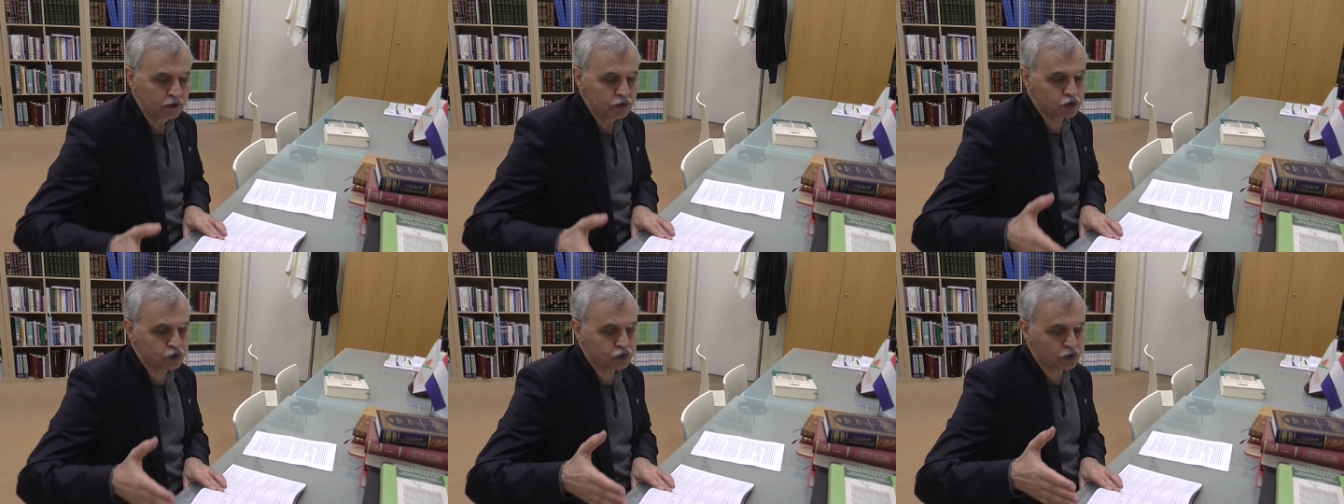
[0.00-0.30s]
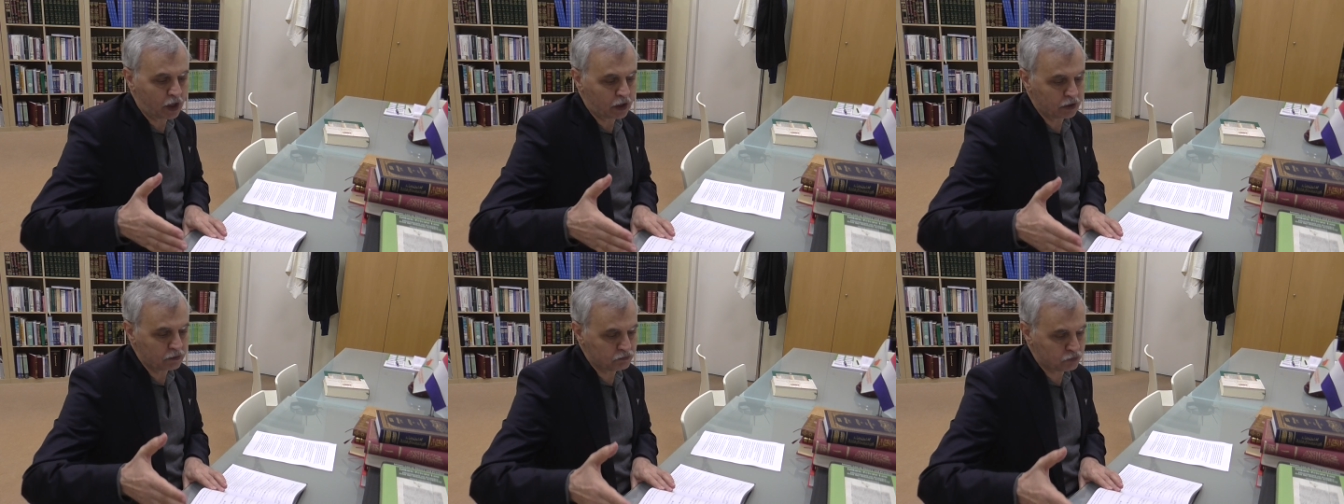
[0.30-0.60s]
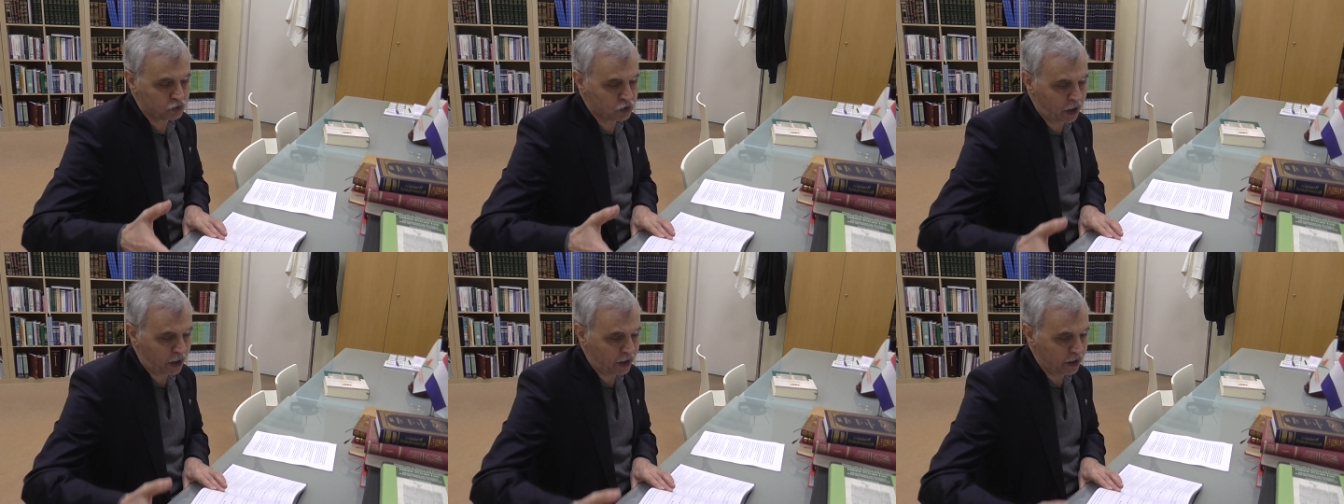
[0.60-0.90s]
İşte
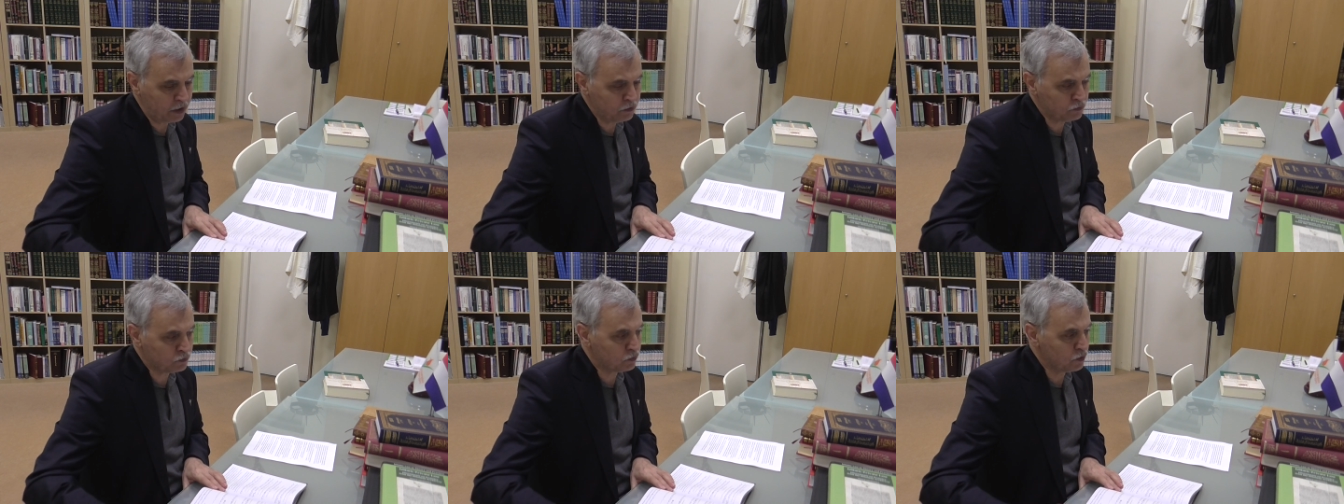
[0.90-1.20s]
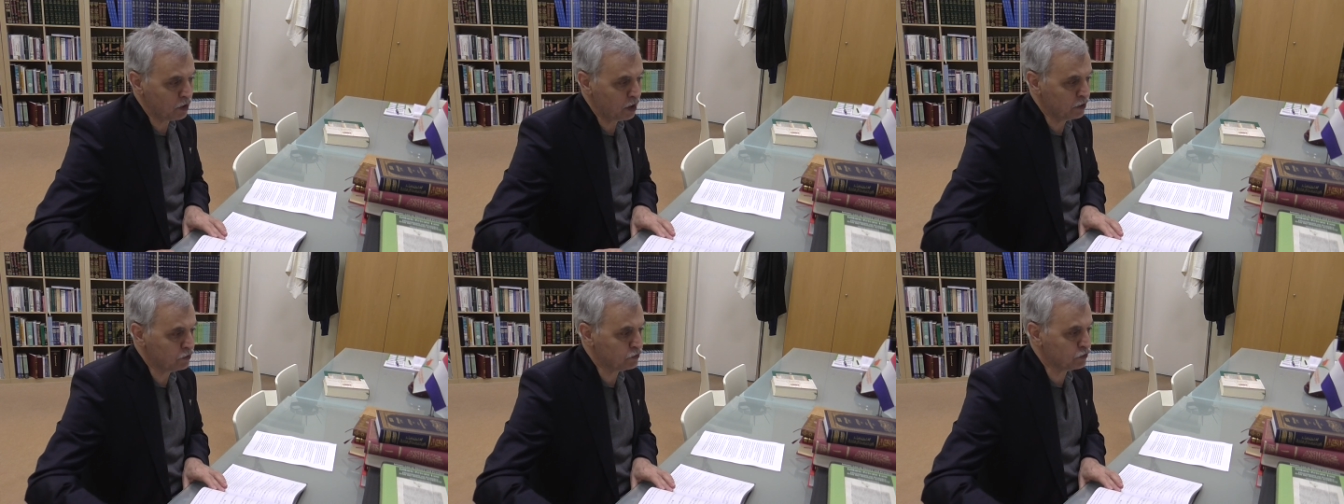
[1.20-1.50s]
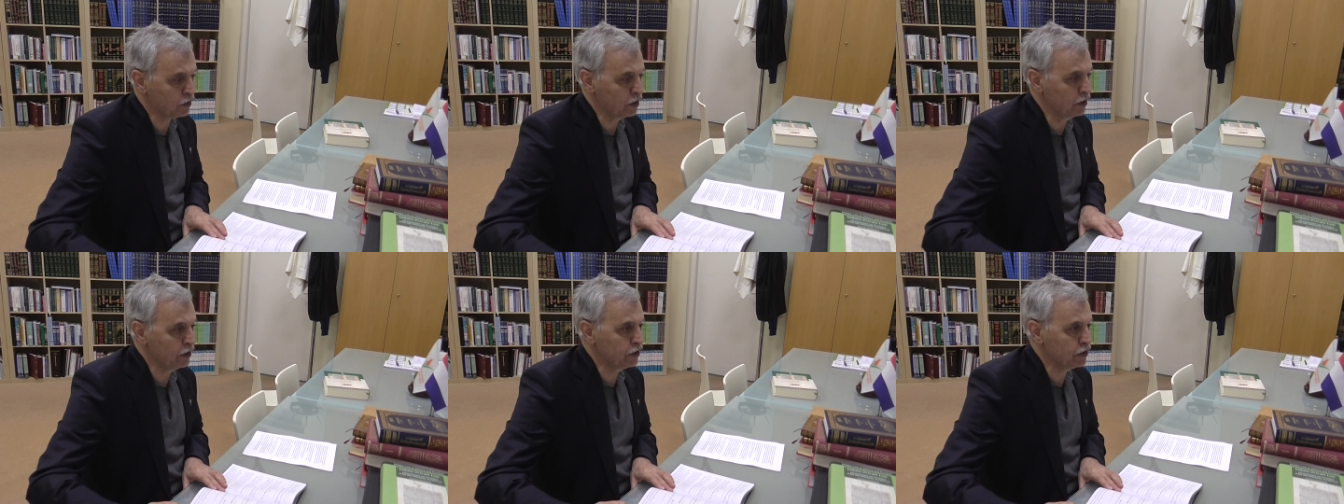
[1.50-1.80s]
kar et,
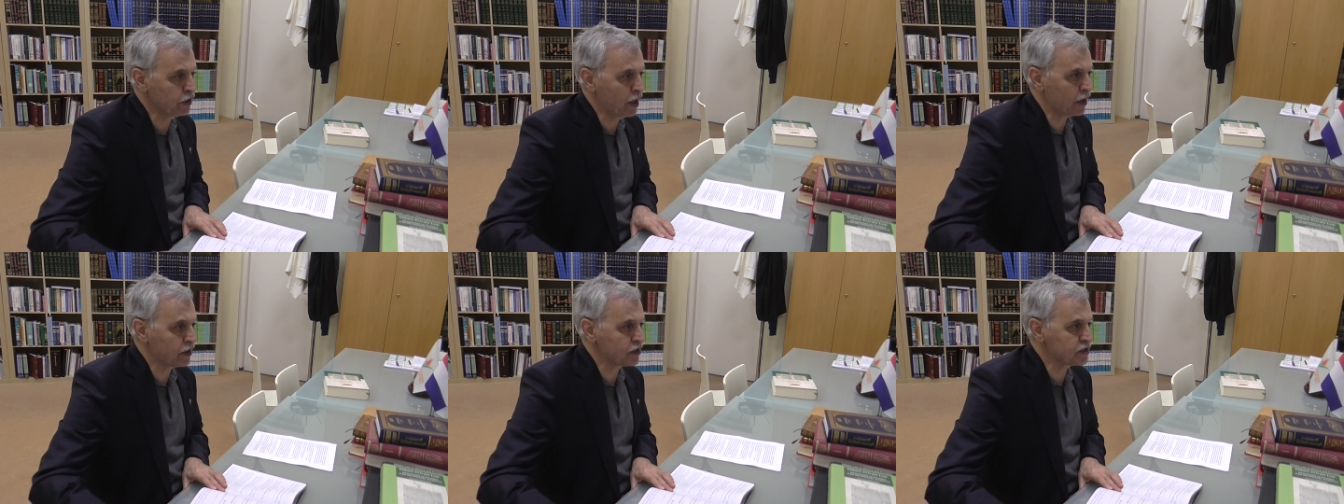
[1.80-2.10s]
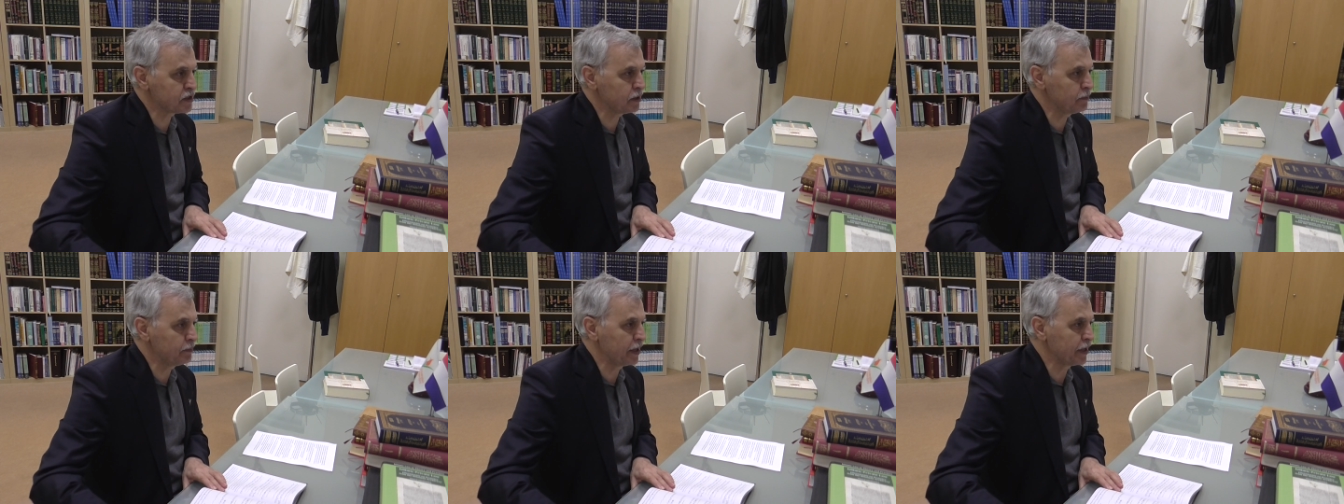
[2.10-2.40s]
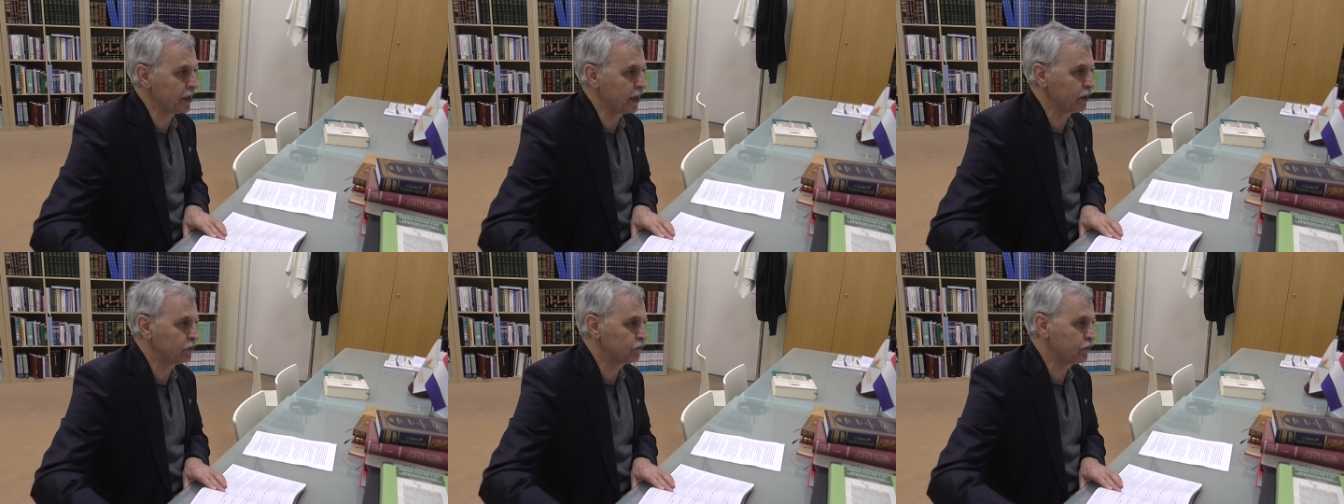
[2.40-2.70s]
ettiğinin yarısı
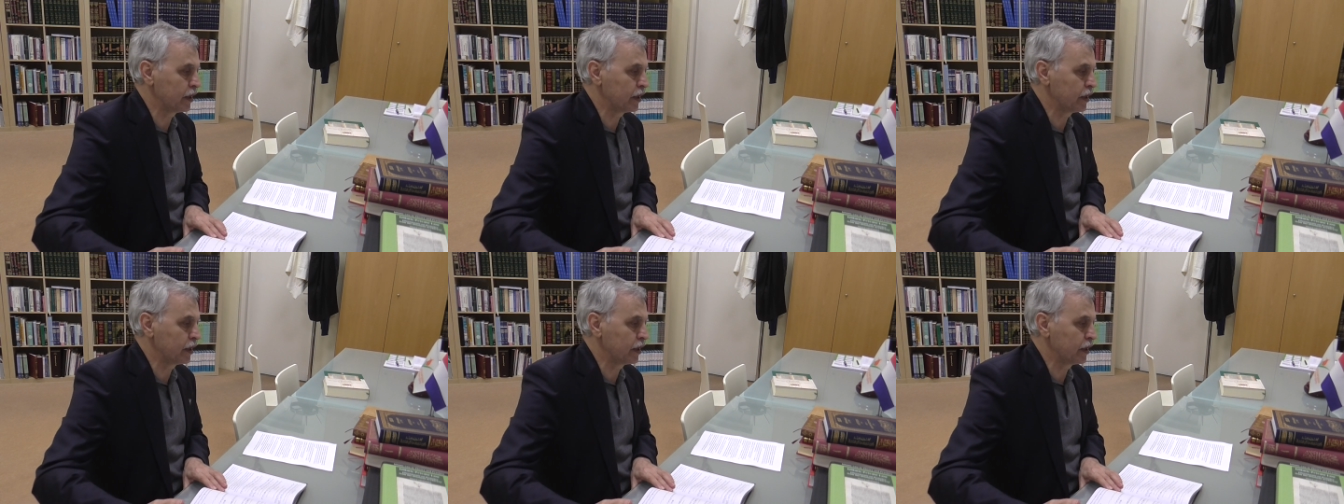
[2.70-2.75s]
bana